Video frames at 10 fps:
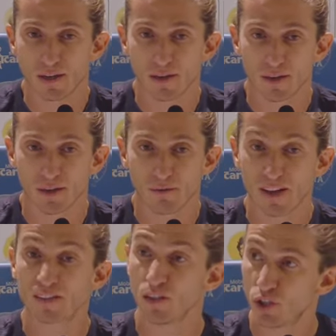
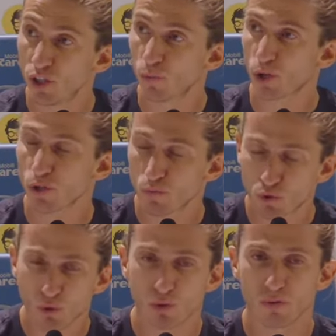é, vai sentir no
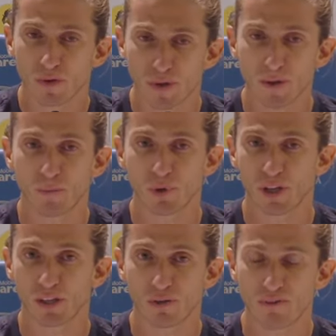próximo jogo, vai,
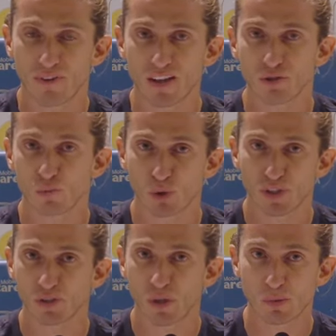porque não é fácil
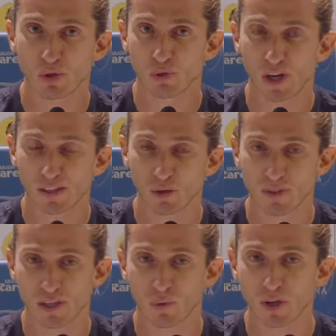depois de tanto tempo sem jogar
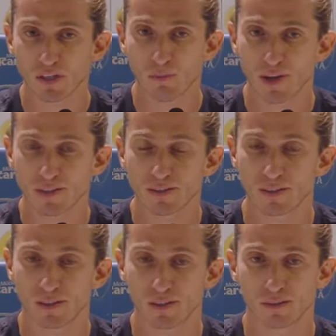ter uma sequência,
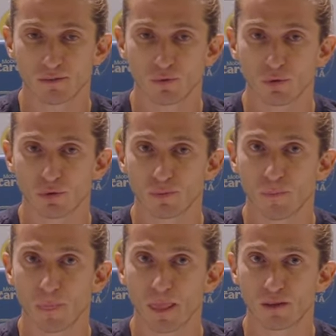mas é,
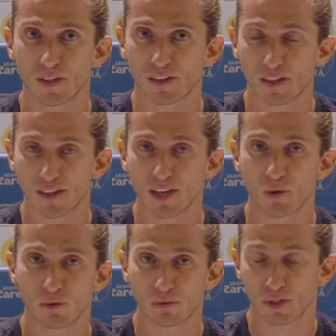vou tratar
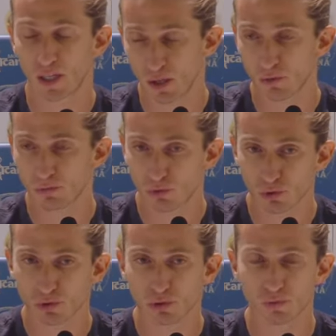dele e
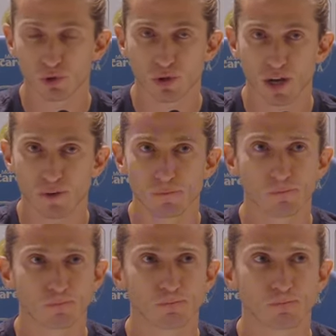todos com muito carinho.
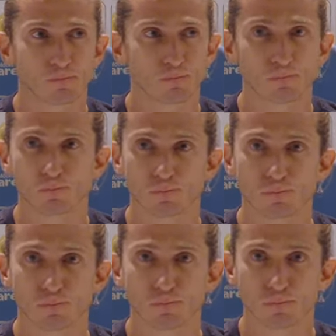
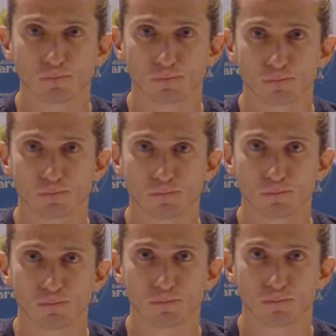Boa
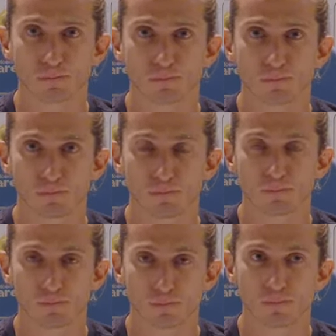noite, Felipe.
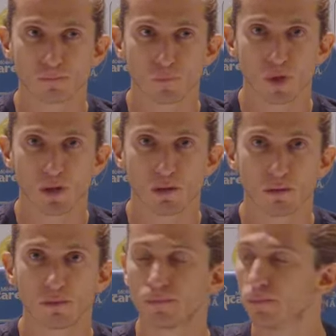É, Luiz
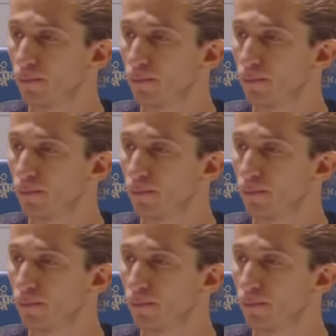Machado, da